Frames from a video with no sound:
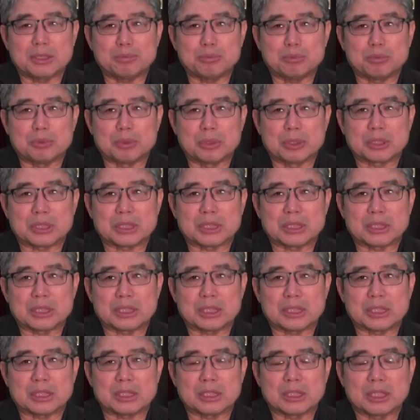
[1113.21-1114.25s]

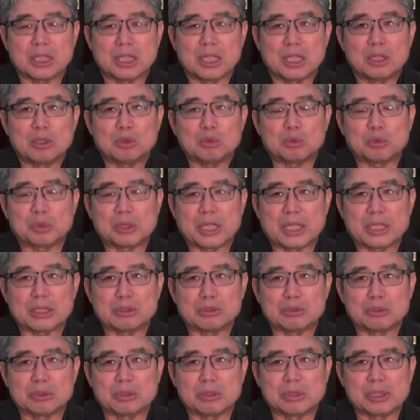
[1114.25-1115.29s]
무엇인지를 우리의
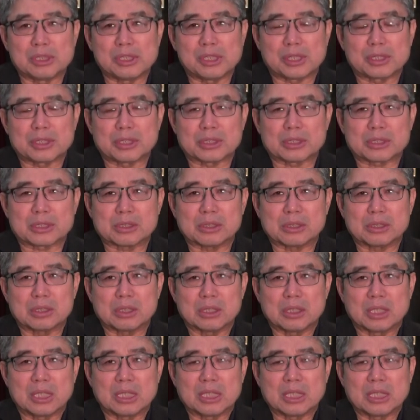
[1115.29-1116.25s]
눈을 열어서